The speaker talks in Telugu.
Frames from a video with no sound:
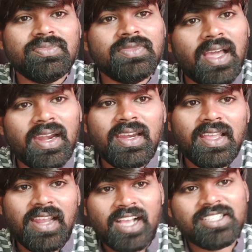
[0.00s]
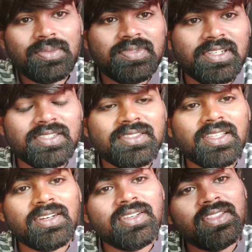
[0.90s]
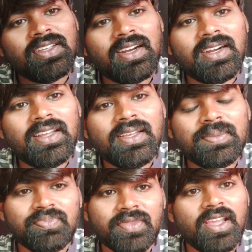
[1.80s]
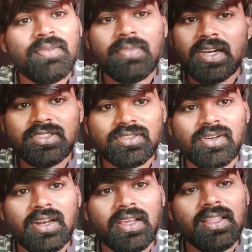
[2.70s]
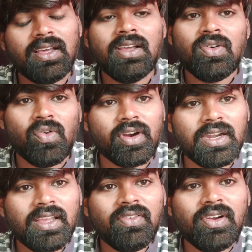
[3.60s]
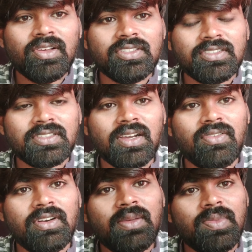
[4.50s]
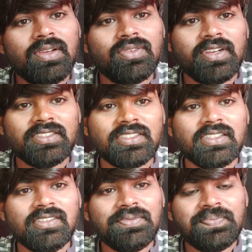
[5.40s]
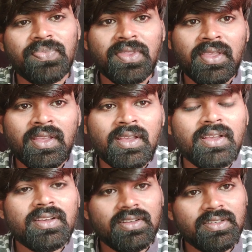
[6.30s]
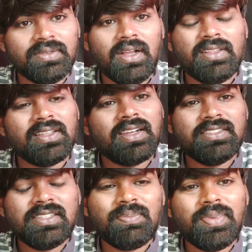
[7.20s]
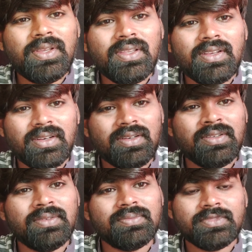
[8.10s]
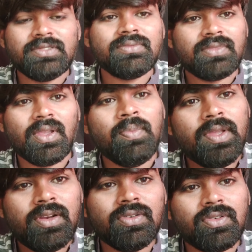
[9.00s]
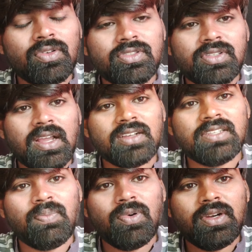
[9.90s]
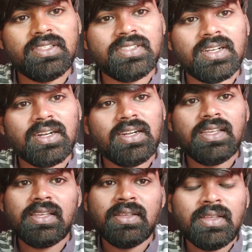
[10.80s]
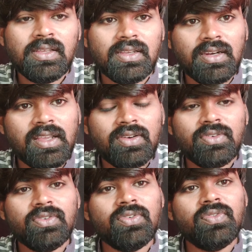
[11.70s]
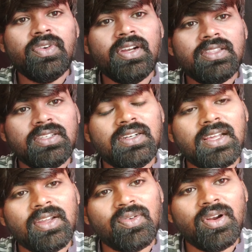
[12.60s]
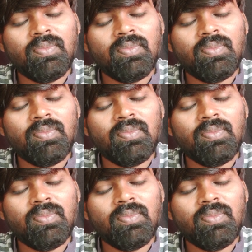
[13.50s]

దాన్ని నేను యాక్సెప్ట్ చేస్తాను ఎందుకంటే నేను మార్చుకోవాలి కదా ఒకటే వీడియో చేస్తూ ఉంటే మీకు నచ్చదు అందుకని చెప్పి మీరు కొంచెం నాకు సపోర్ట్ ఇచ్చారంటే నేను వీడియో తీయడానికి కూడా